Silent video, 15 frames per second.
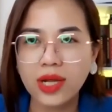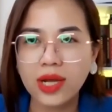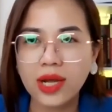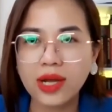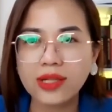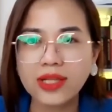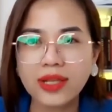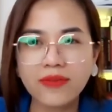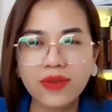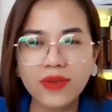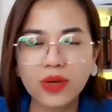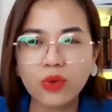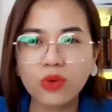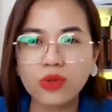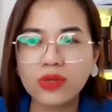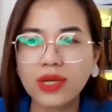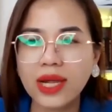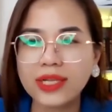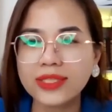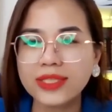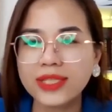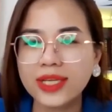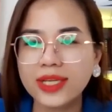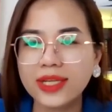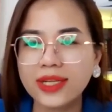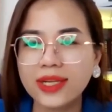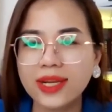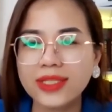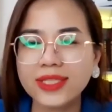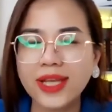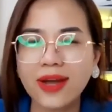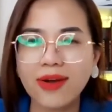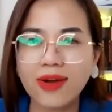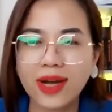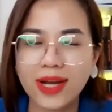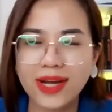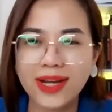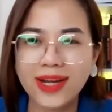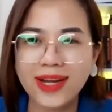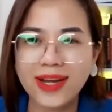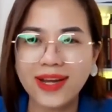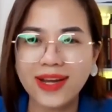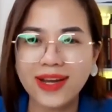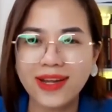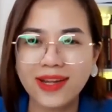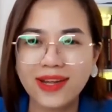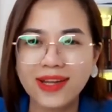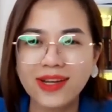à, thì việc của anh chị là sao ạ à